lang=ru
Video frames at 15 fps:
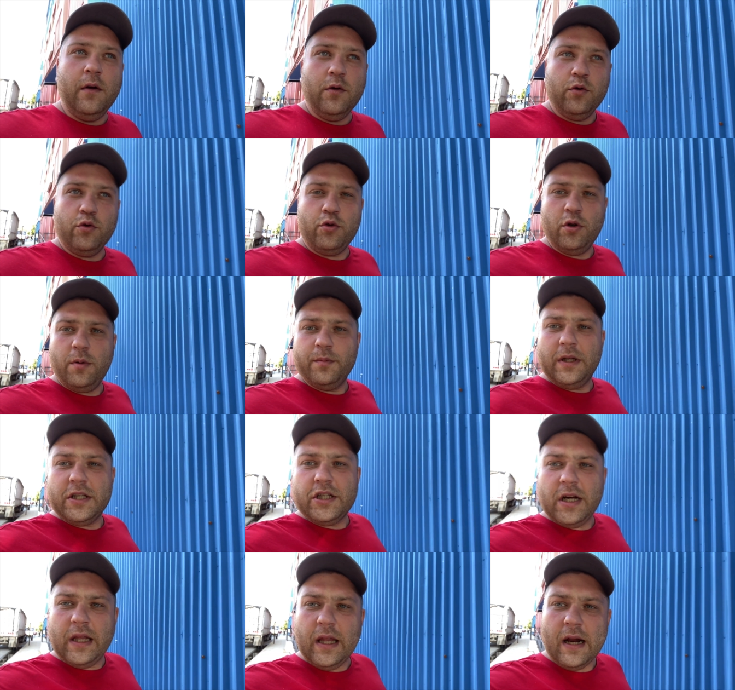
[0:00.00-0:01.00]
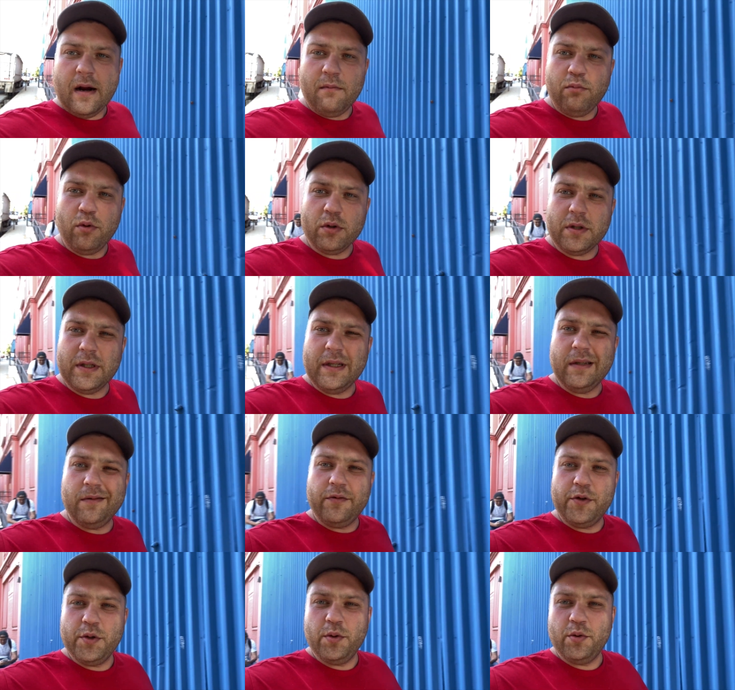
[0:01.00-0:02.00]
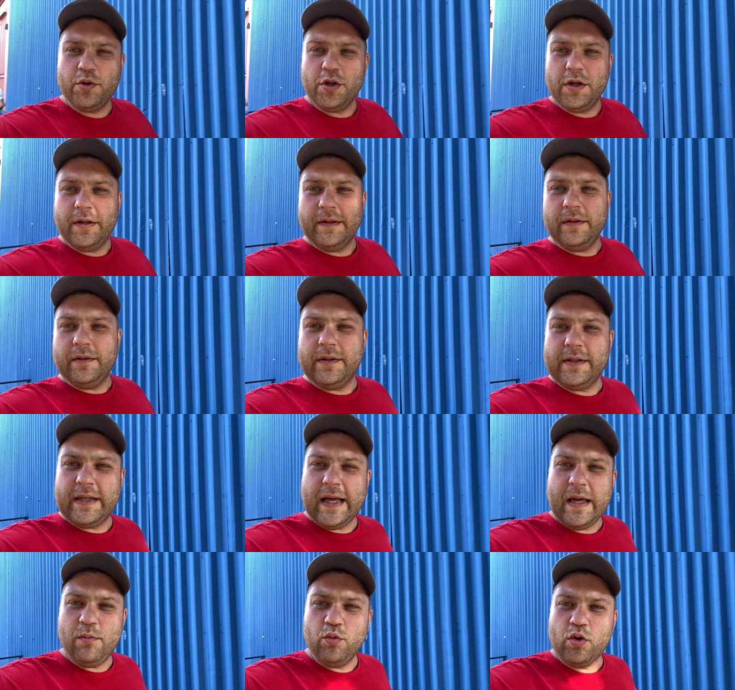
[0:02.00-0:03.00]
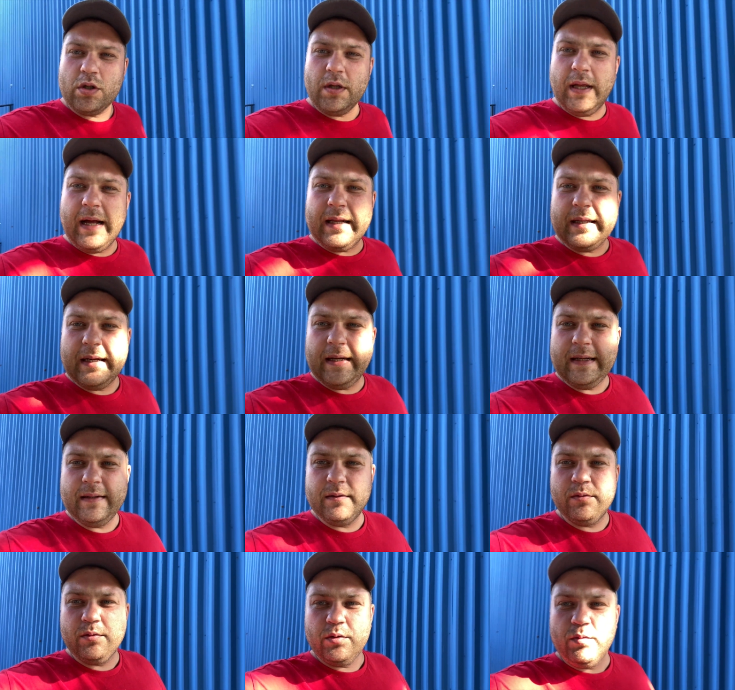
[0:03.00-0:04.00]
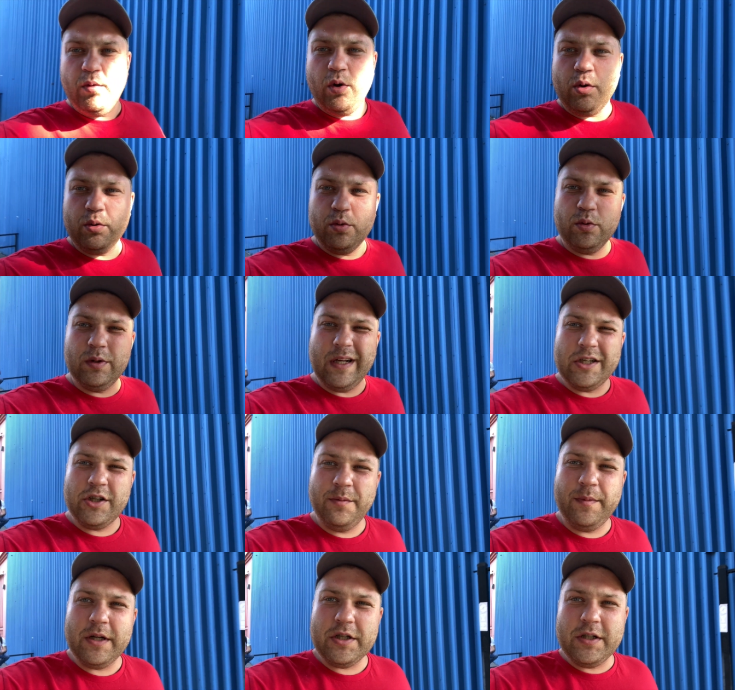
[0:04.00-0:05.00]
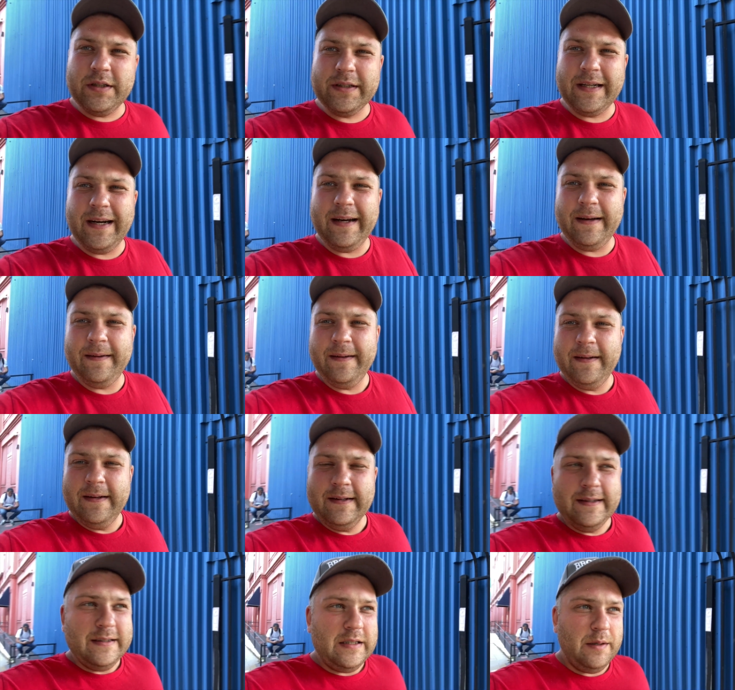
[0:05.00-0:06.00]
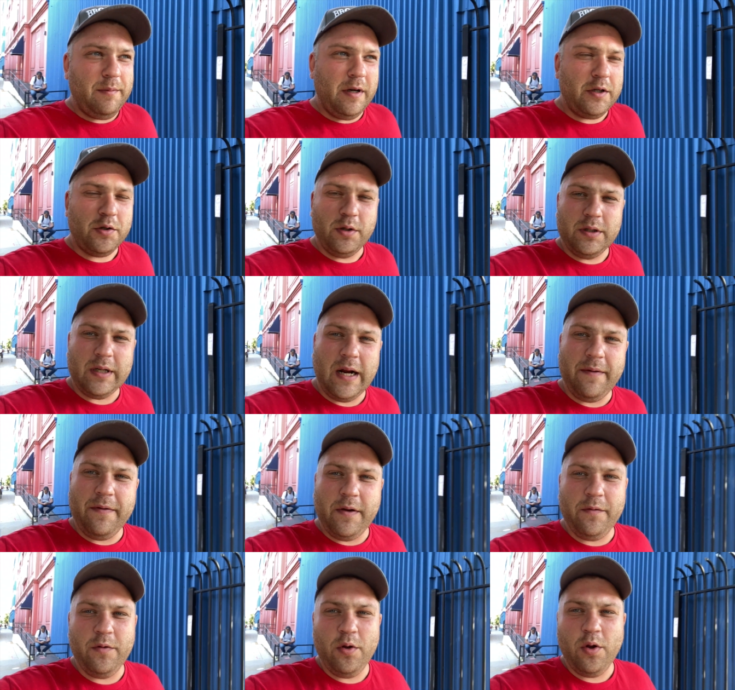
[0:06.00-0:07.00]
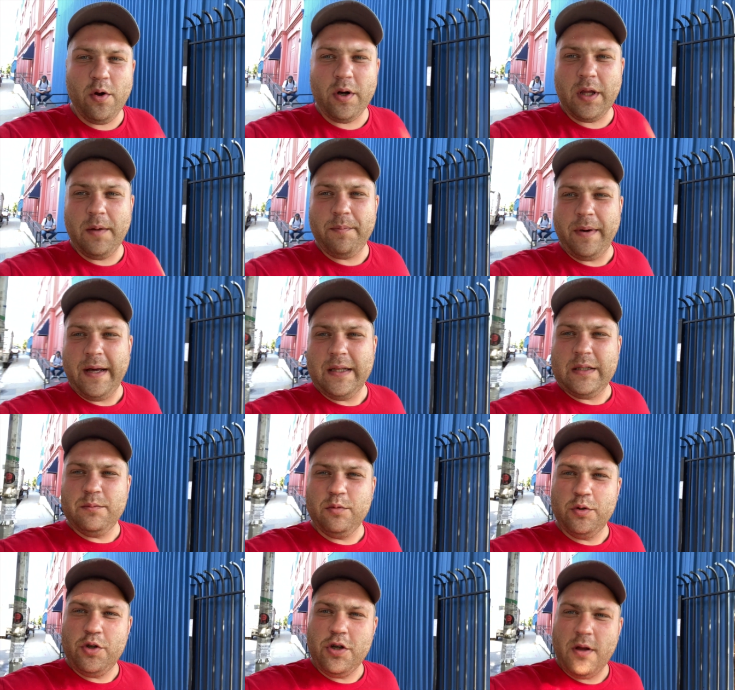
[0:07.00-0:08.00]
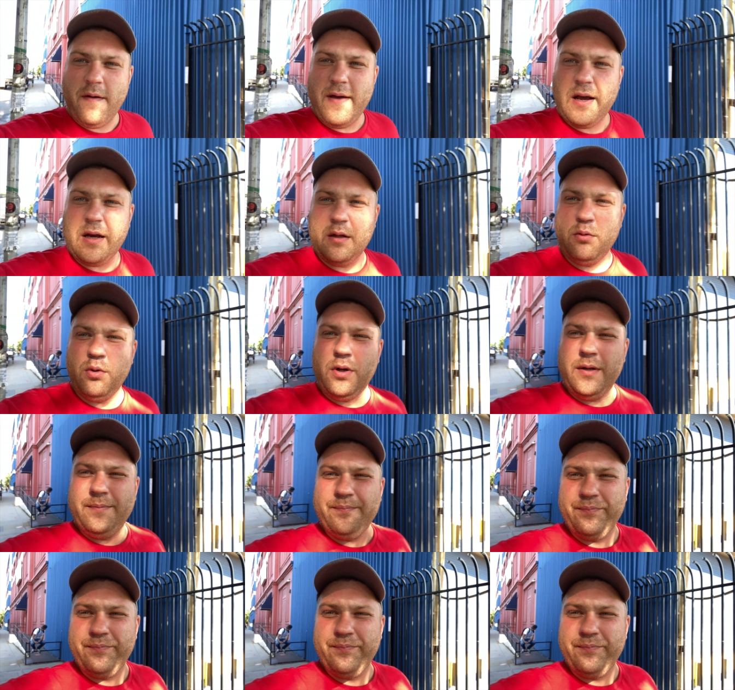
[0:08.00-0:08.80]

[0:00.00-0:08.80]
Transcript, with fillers: Ждем начала работы. Все уже стоим у склада. Сбоку тут наша машинка. Небольшой трафик в Нью-Йорке, поэтому человек, который